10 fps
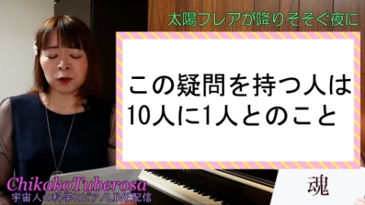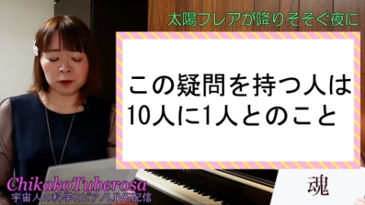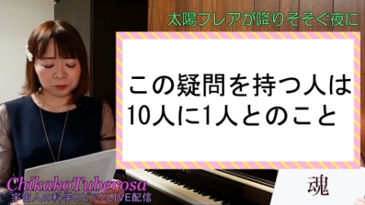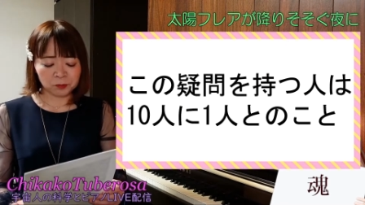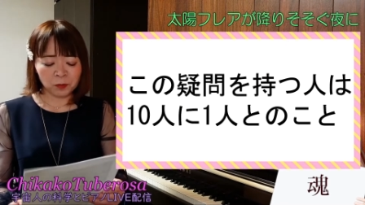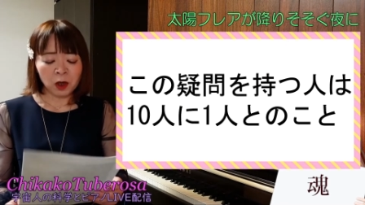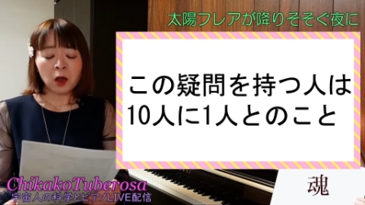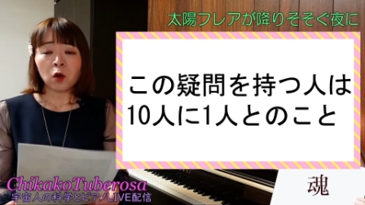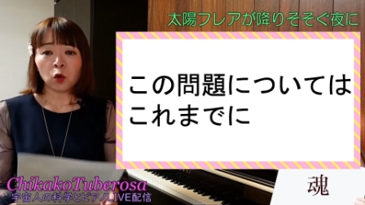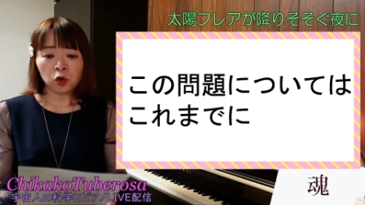です。
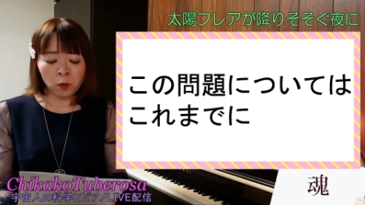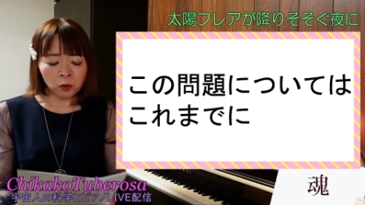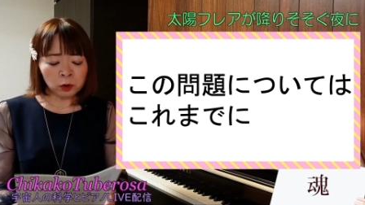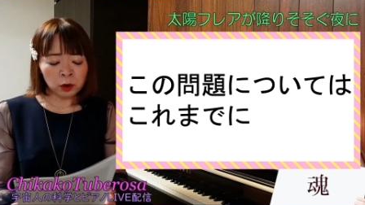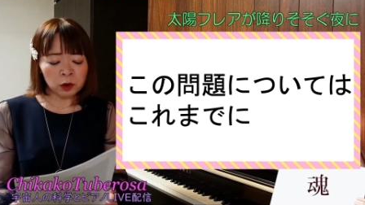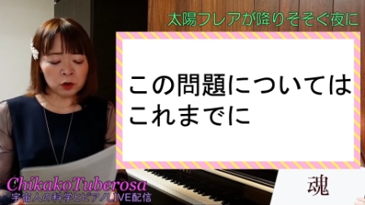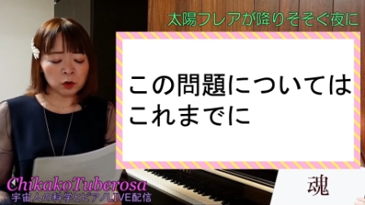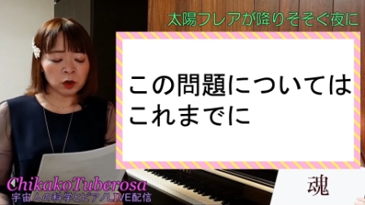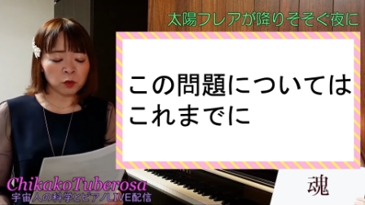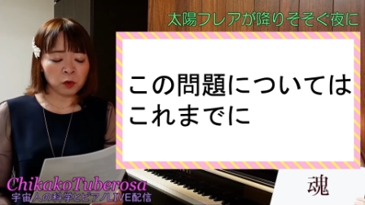この問題に
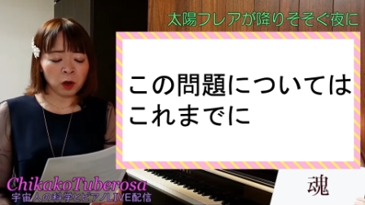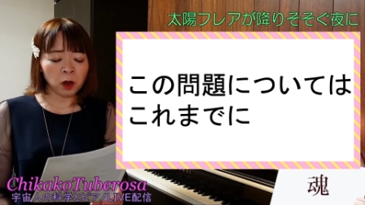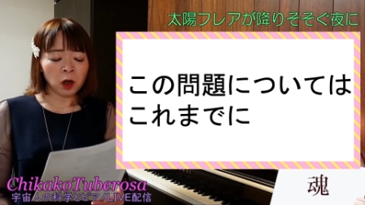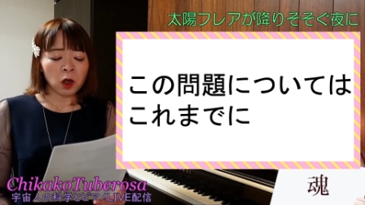ついては、